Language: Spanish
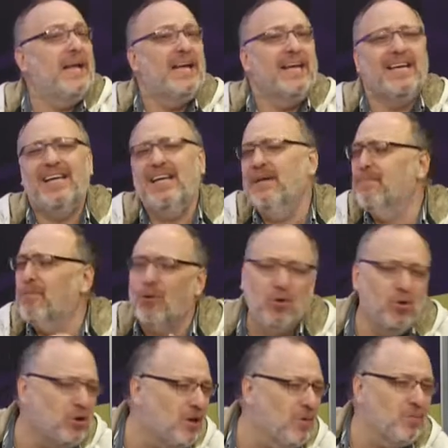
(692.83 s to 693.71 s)
y por
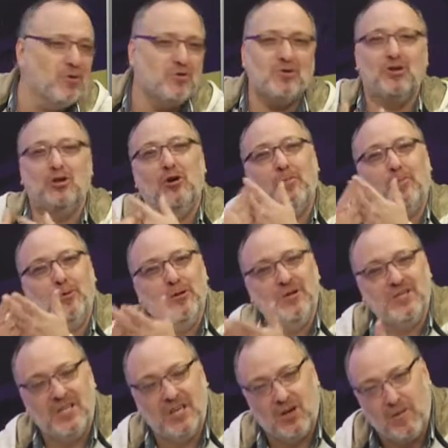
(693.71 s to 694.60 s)
último, si no
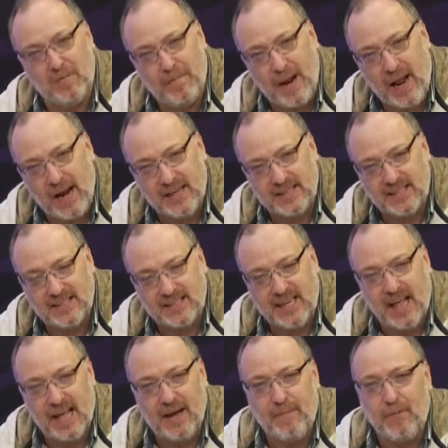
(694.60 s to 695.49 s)
pudiste comprar las
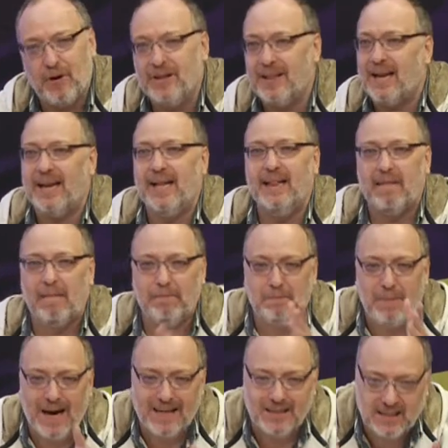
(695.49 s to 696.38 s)
entradas por internet,
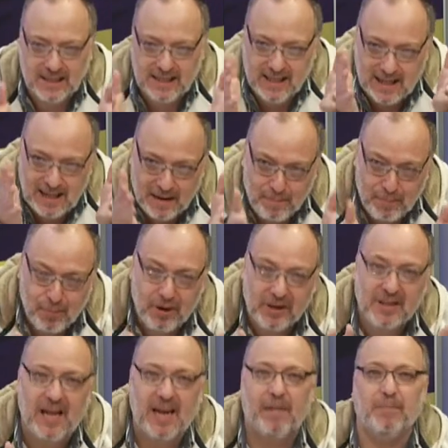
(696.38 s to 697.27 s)
vas y en la
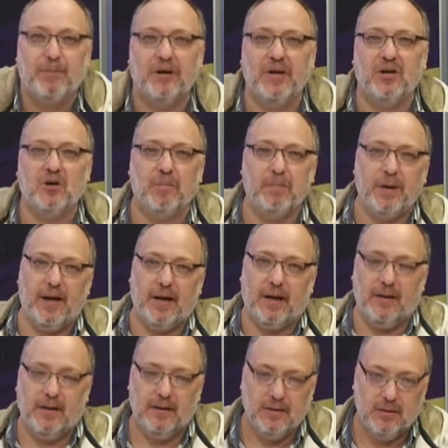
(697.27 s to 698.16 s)
puerta la puedes comprar.
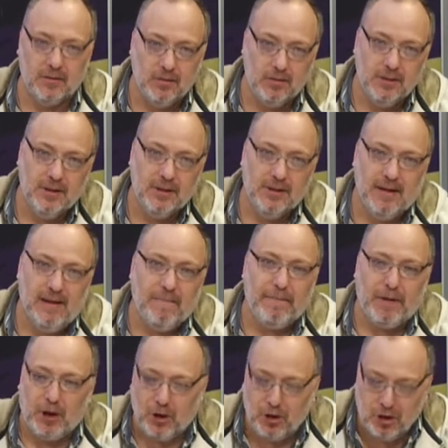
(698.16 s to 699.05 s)

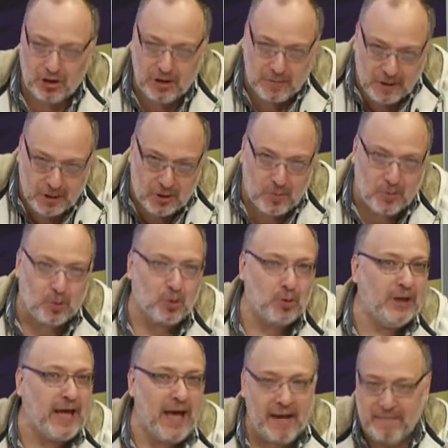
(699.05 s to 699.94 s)
Pero no te pierdas esta
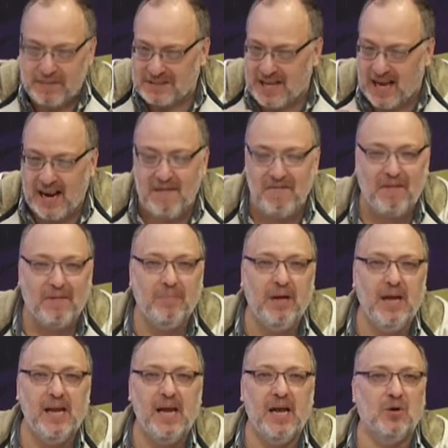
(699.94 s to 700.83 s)
oportunidad de pasarla en
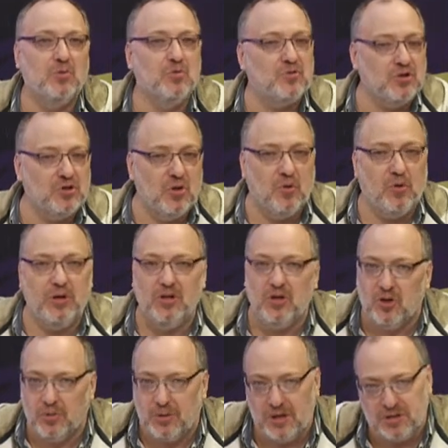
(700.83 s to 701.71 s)
familia, en un sitio bonito
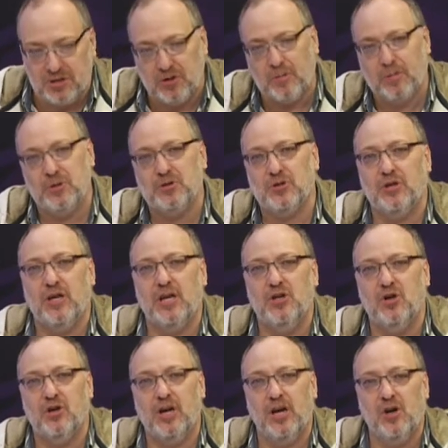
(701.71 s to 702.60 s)
como el Centro de Exposiciones del
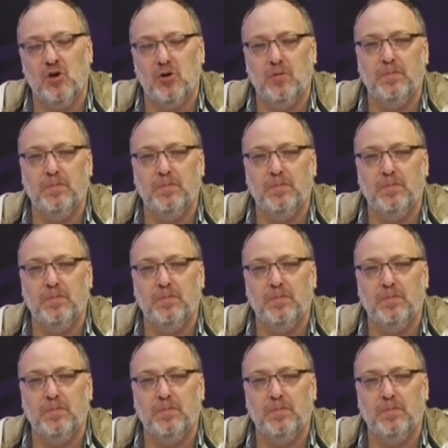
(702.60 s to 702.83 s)
Jockey Club,